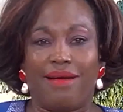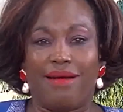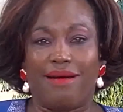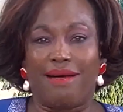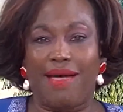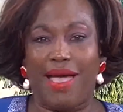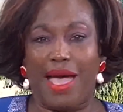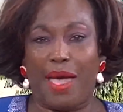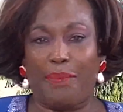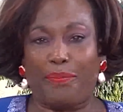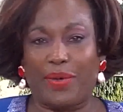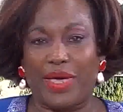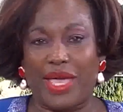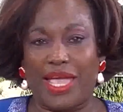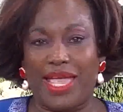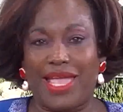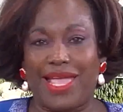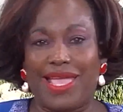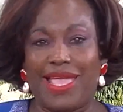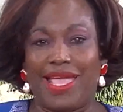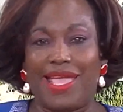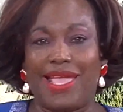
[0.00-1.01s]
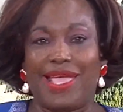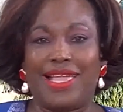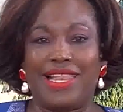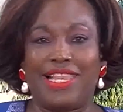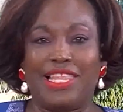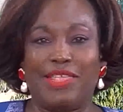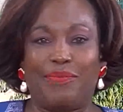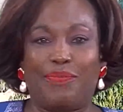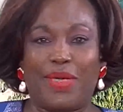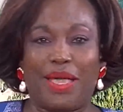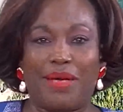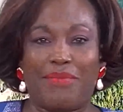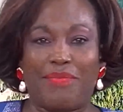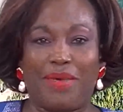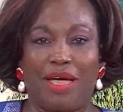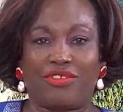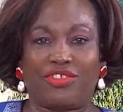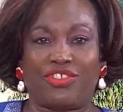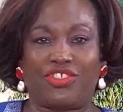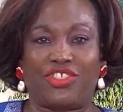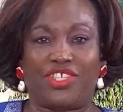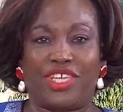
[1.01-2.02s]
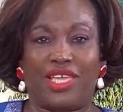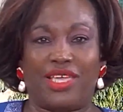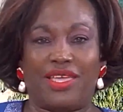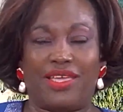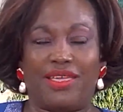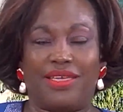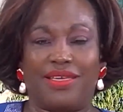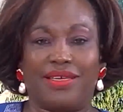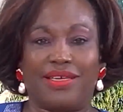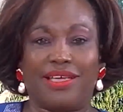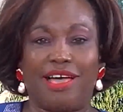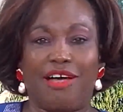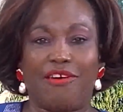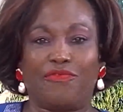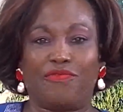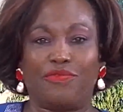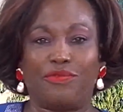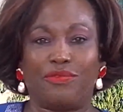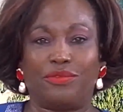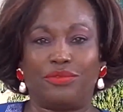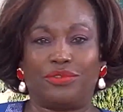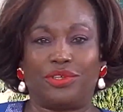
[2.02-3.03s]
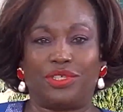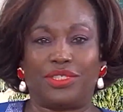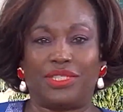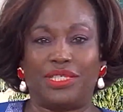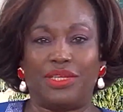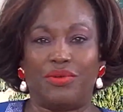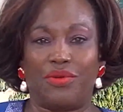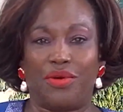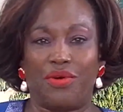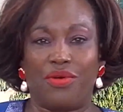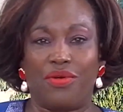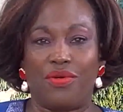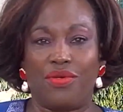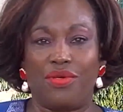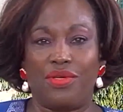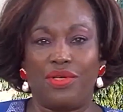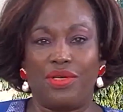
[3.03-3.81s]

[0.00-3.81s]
après l'hypermarché Carrefour de Dillon.